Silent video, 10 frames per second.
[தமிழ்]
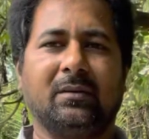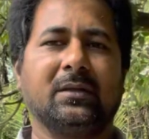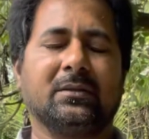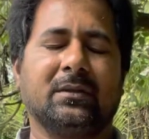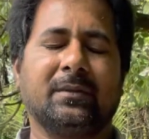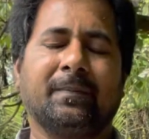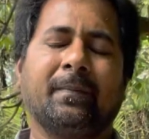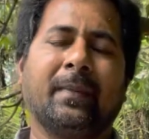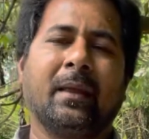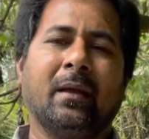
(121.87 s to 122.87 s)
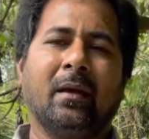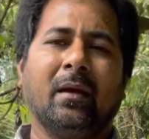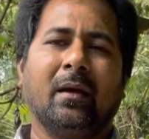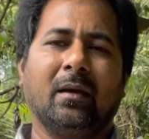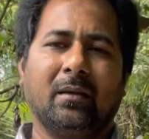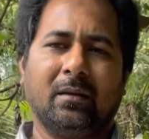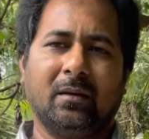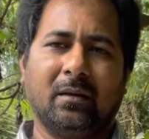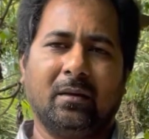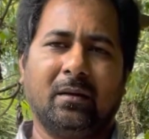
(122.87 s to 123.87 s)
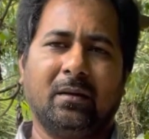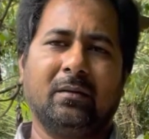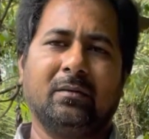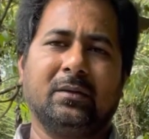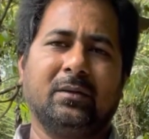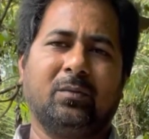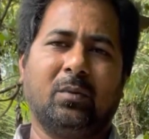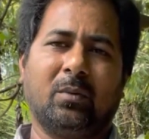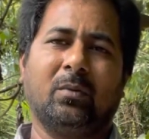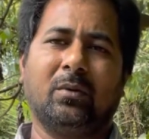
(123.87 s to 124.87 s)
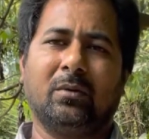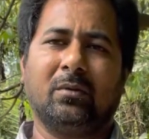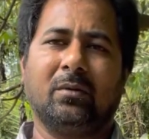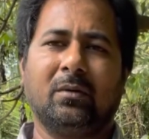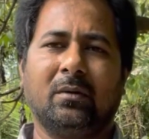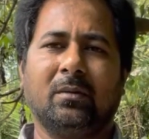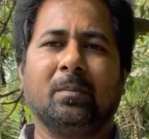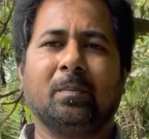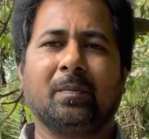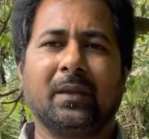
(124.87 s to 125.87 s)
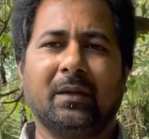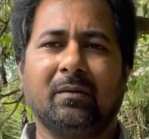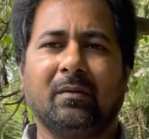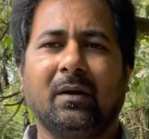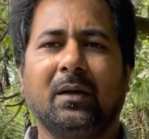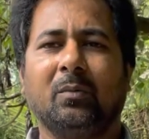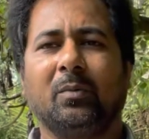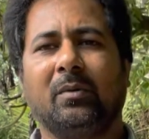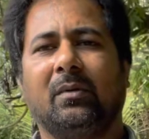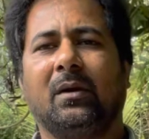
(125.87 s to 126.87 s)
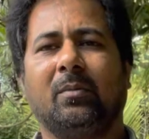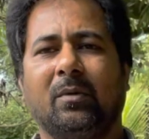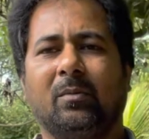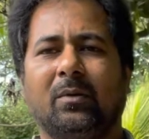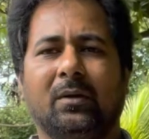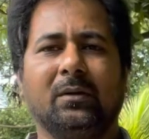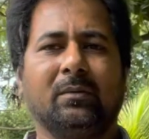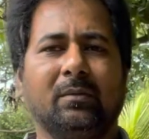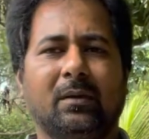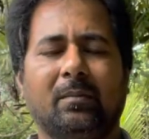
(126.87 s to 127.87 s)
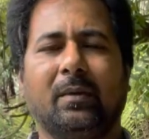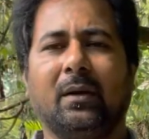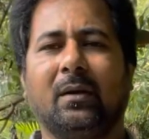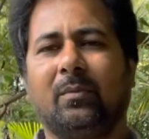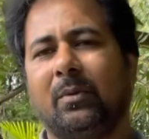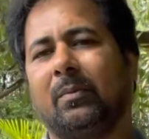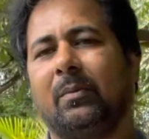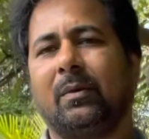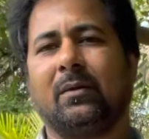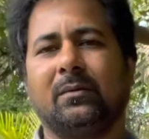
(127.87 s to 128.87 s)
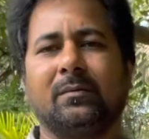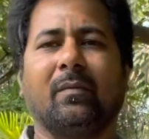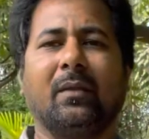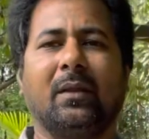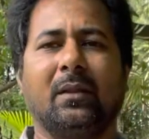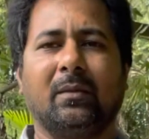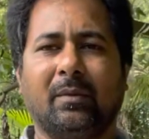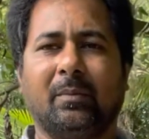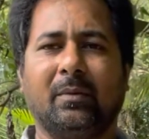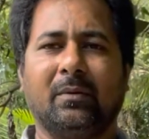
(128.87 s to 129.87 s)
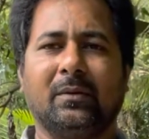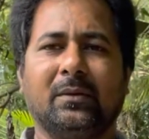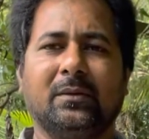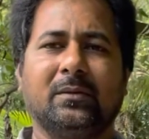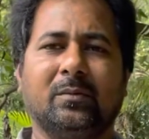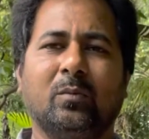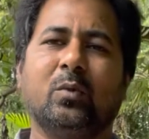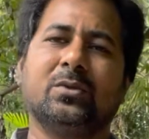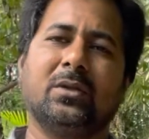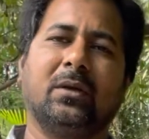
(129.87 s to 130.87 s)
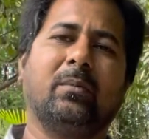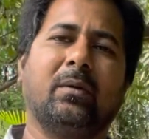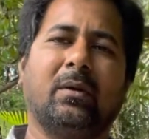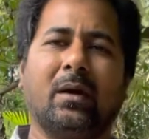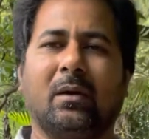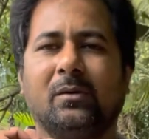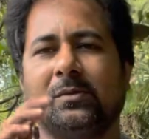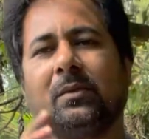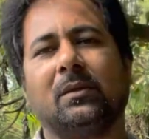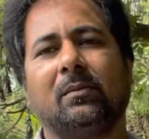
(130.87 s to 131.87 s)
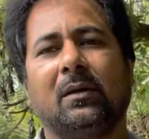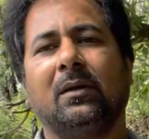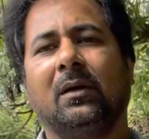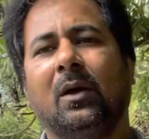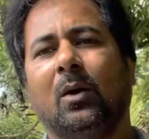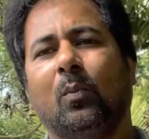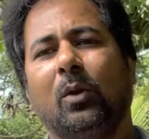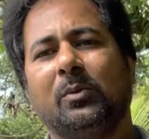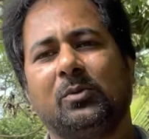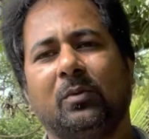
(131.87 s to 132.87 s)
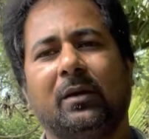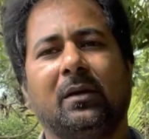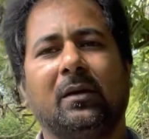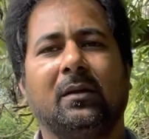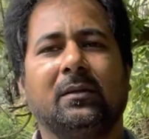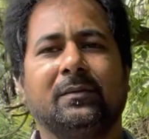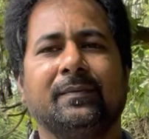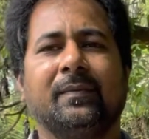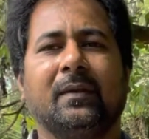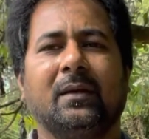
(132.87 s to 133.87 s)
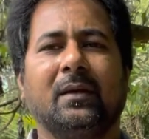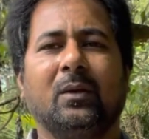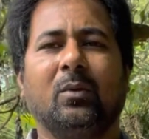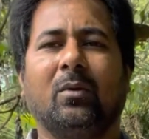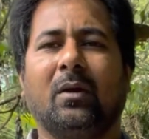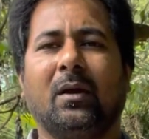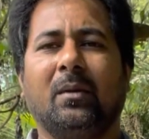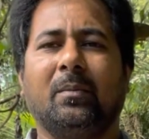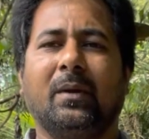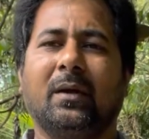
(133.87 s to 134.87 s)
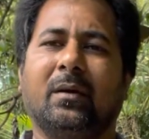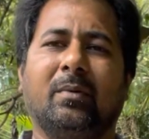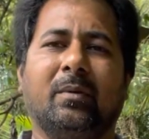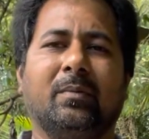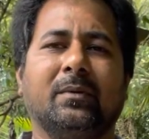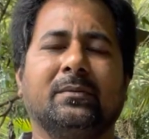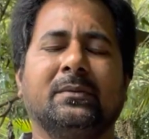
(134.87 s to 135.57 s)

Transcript: வித்தியாசம் இந்த இதை வந்து புடம் போட்டு ஒரு இருபது ராட்டி முப்பது ராட்டியில் புடம் போட்டு எடுத்தோம்னா படியார பருப்பமாகும் இந்த பருப்பம் வந்து முடித்ததுக்கப்புறம் நாக்கில் வச்சு பார்த்தோம்னா புளிவு சுவை இருக்காது இது ஒரு வகையான படிகார பருப்பம்